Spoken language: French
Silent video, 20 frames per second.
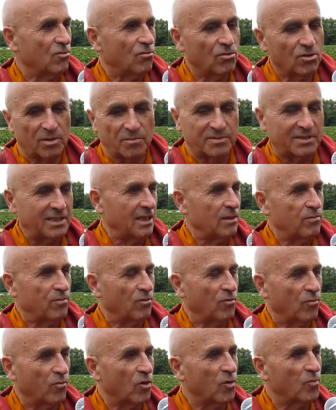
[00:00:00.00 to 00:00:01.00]
euros comme ça,
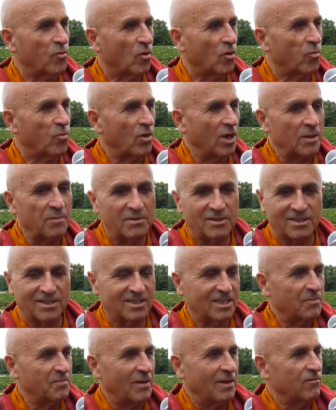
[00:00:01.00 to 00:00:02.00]
brûle pour point, mais ils
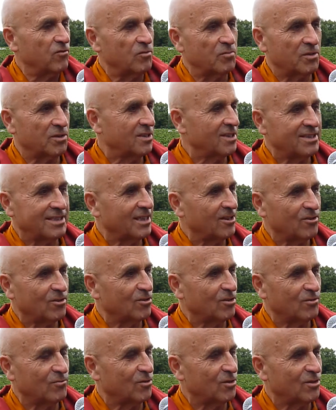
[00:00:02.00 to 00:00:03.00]
n'hésitent pas à vous demander 5
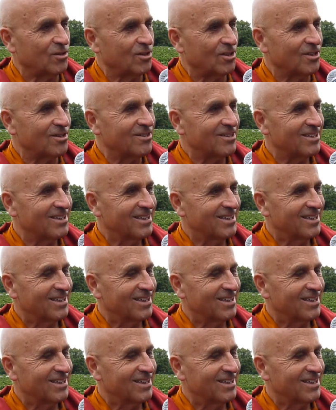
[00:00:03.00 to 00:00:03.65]
heures de votre temps,